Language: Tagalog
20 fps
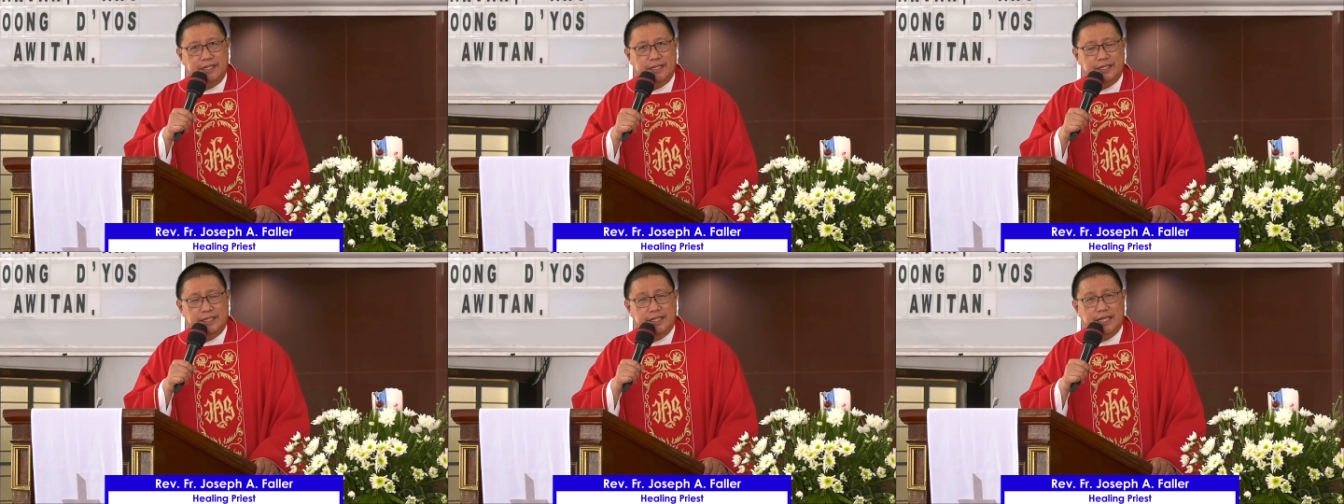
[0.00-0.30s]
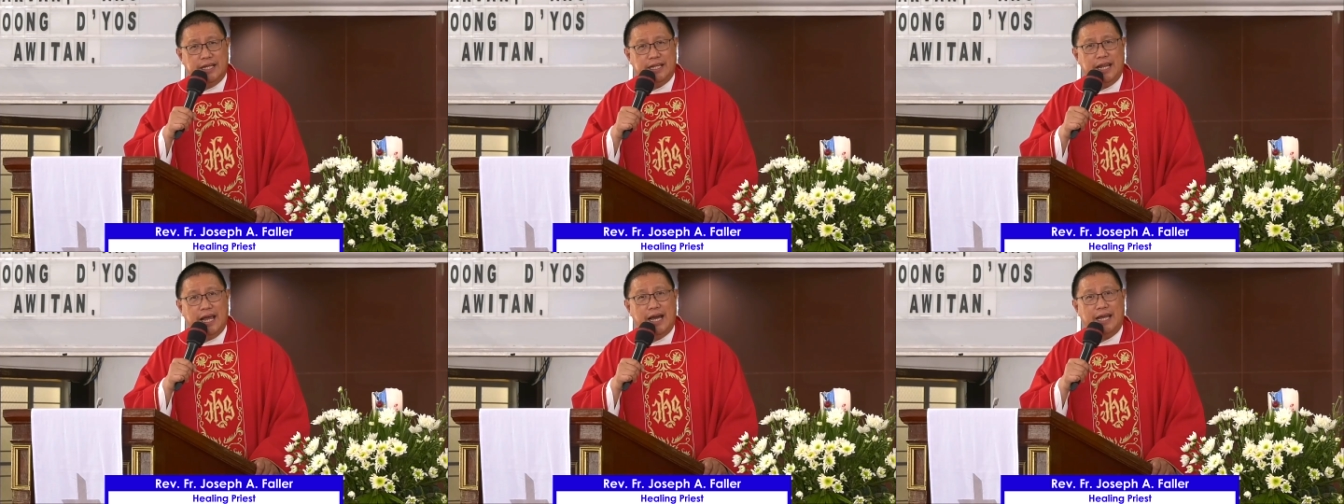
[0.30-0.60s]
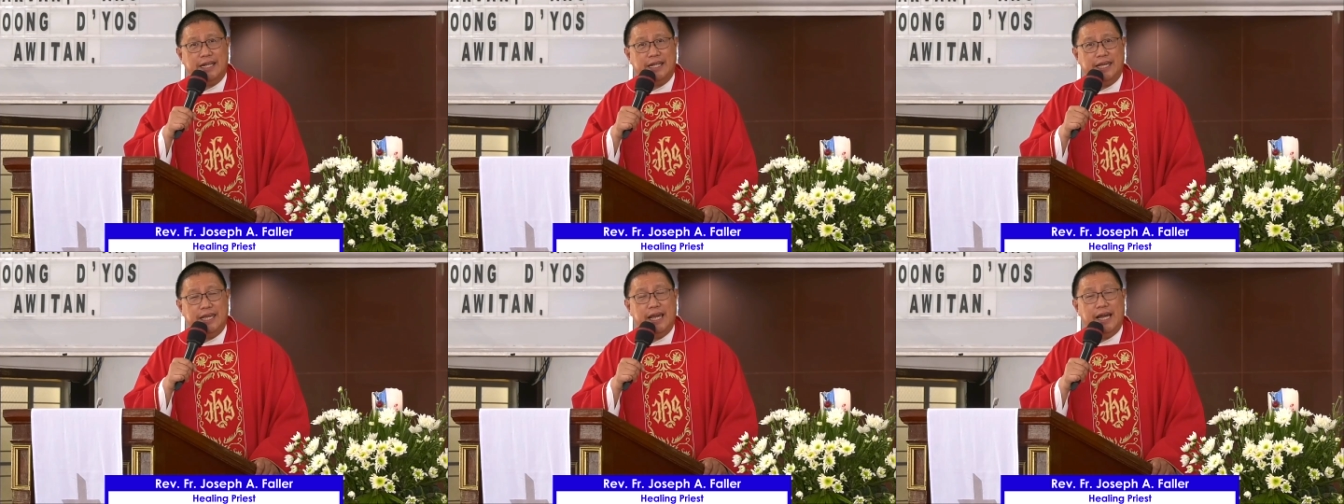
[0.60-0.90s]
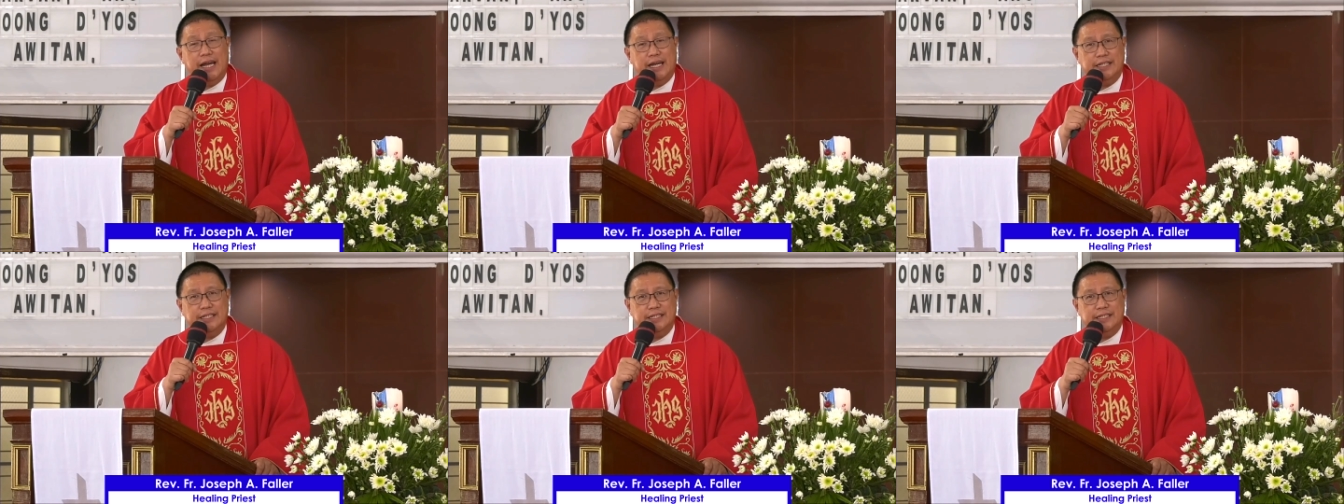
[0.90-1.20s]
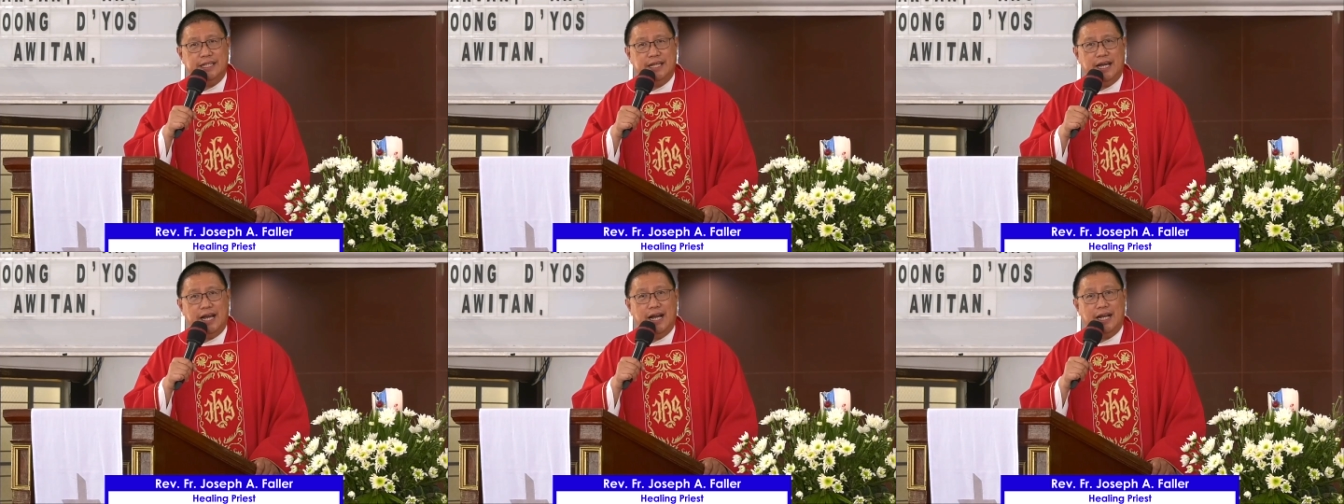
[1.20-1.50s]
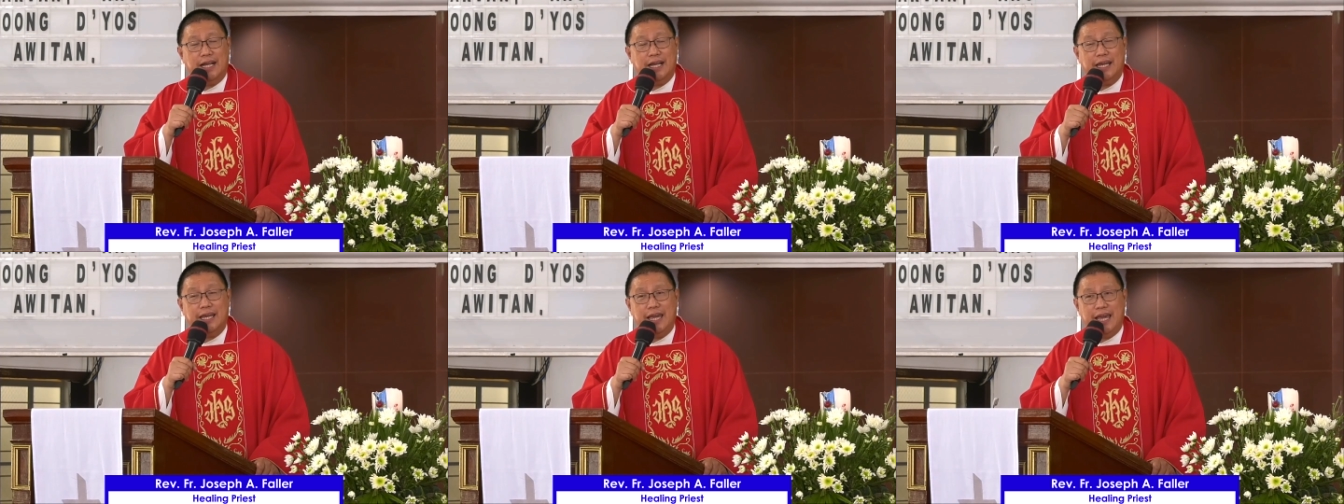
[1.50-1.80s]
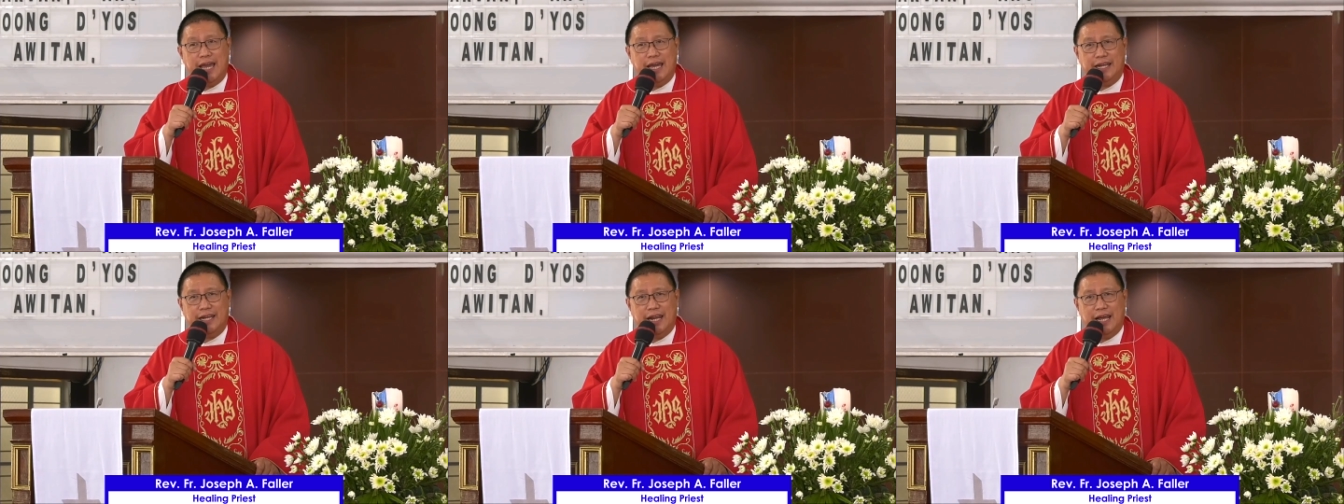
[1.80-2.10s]
na nariyan ang
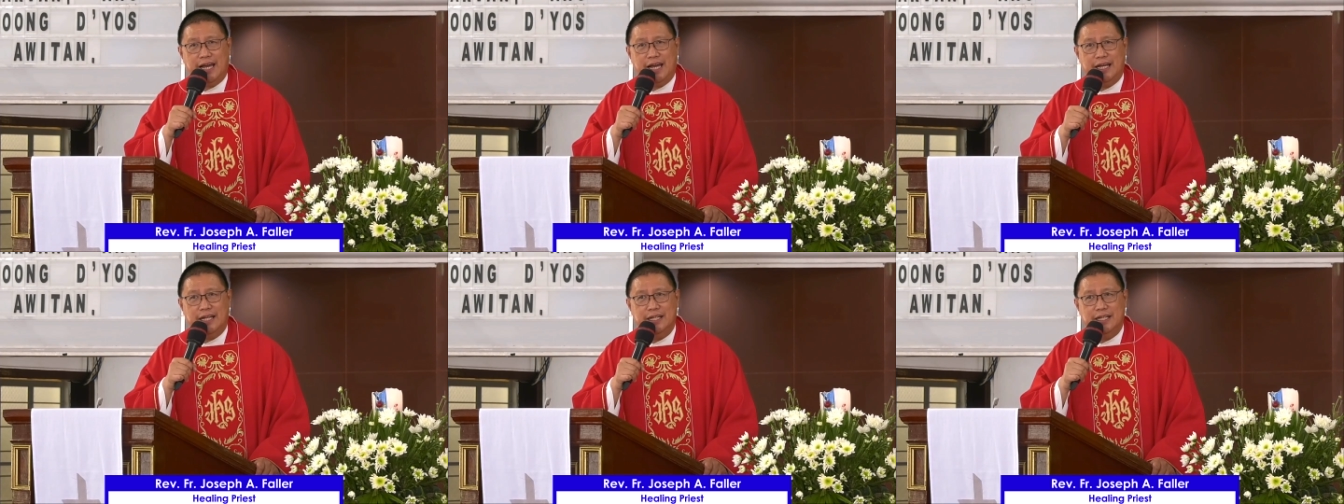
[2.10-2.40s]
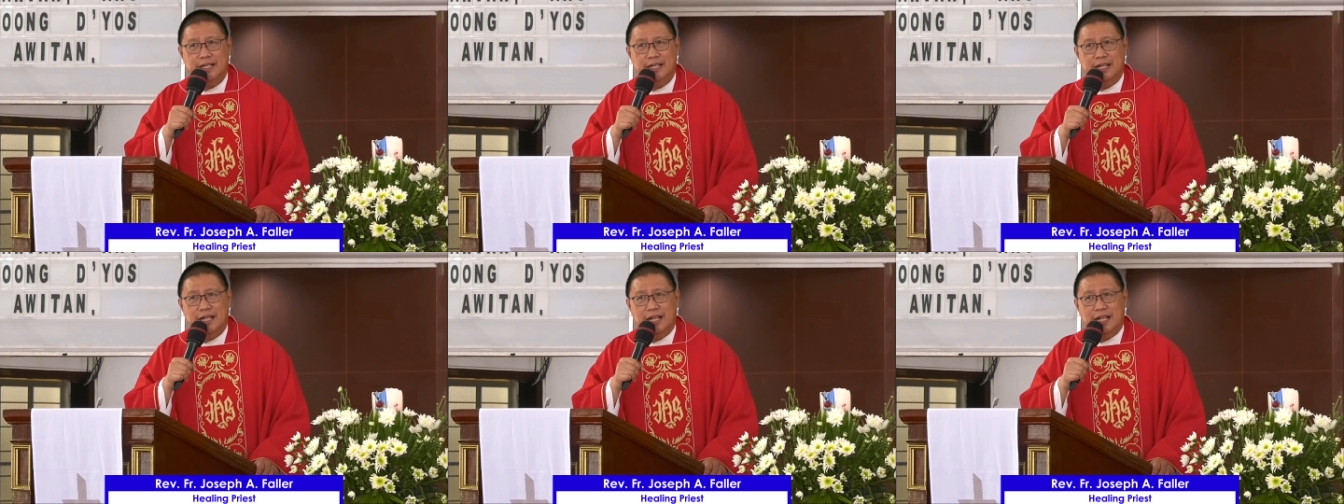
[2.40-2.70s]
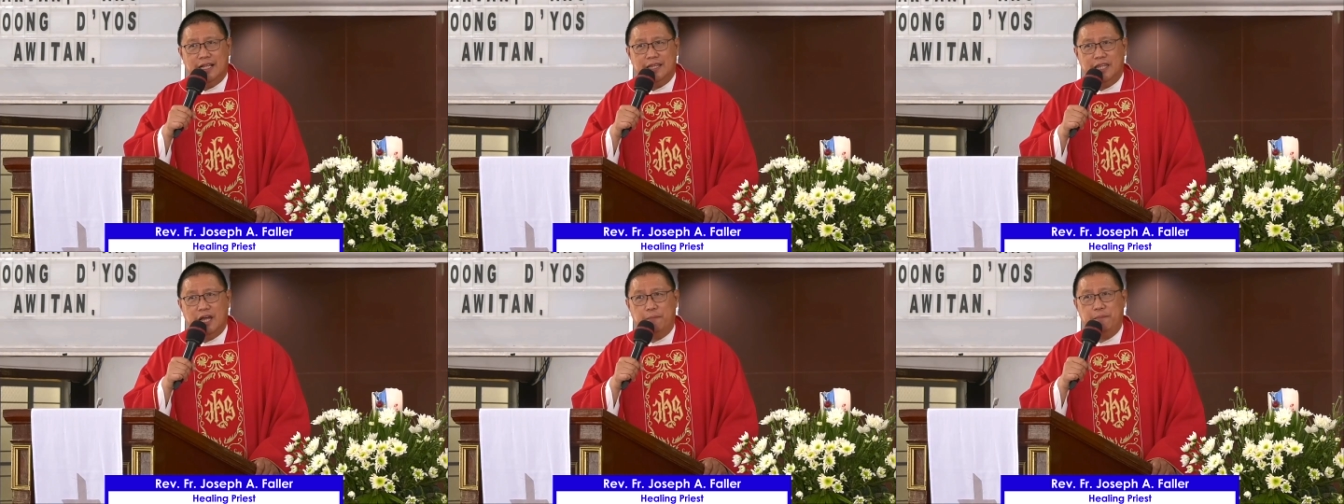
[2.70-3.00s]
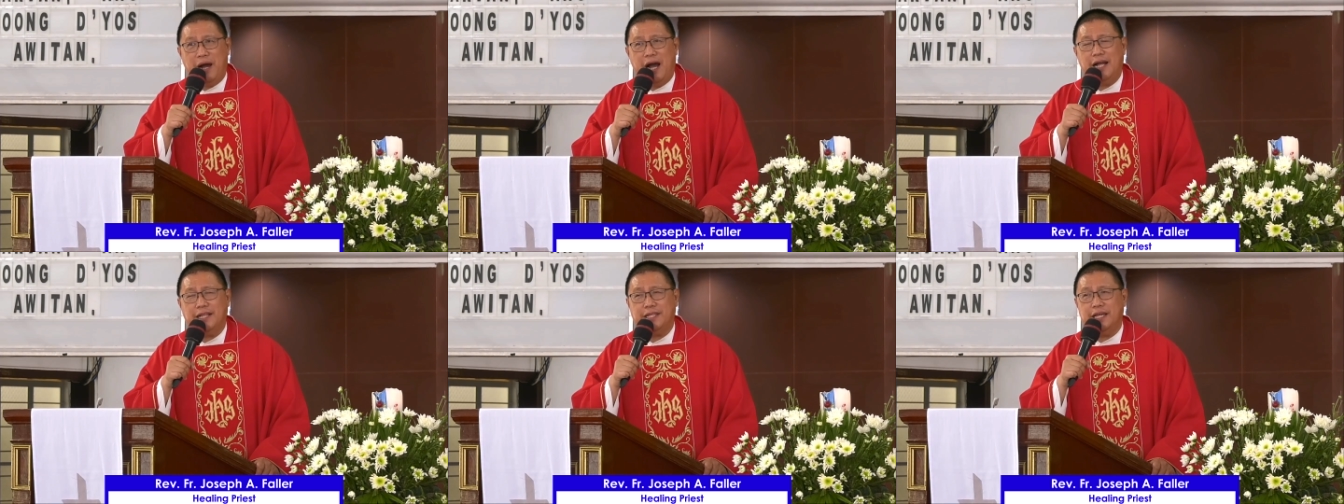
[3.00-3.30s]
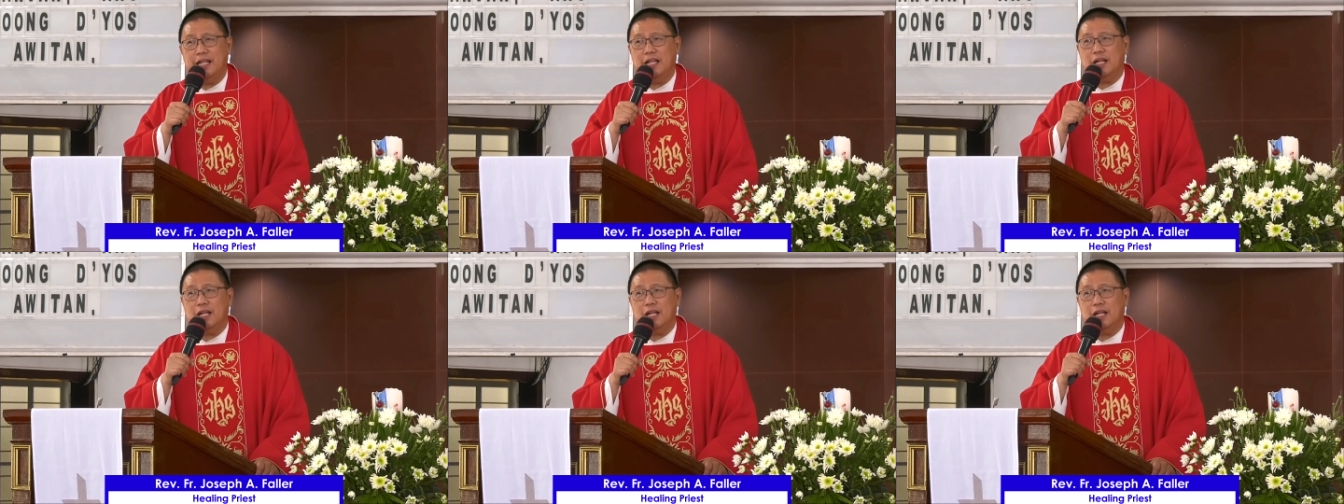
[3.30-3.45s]
giyera. The battle